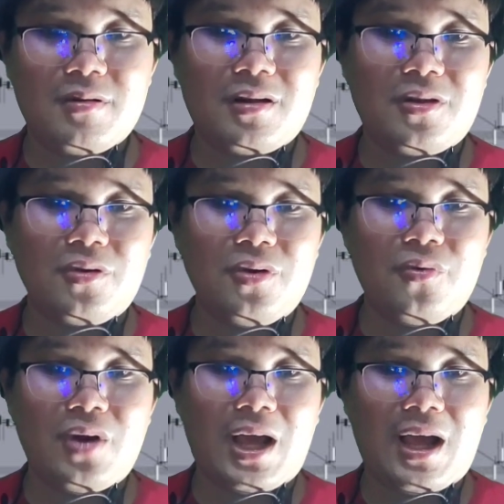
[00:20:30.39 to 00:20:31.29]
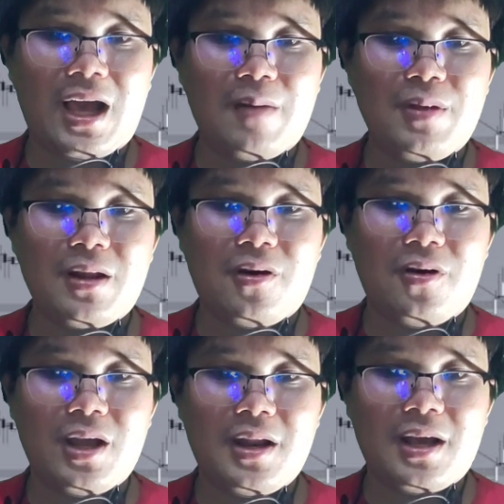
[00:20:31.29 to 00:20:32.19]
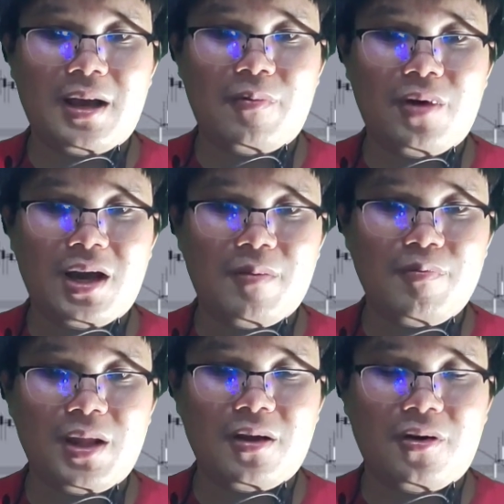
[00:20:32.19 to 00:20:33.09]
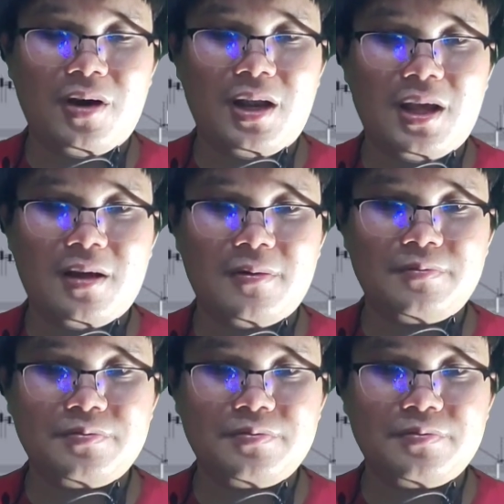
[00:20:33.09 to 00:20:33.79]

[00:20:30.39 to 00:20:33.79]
ก็ต้องดูราคาบิตคอยนะครับว่าบิตคอยเนี่ย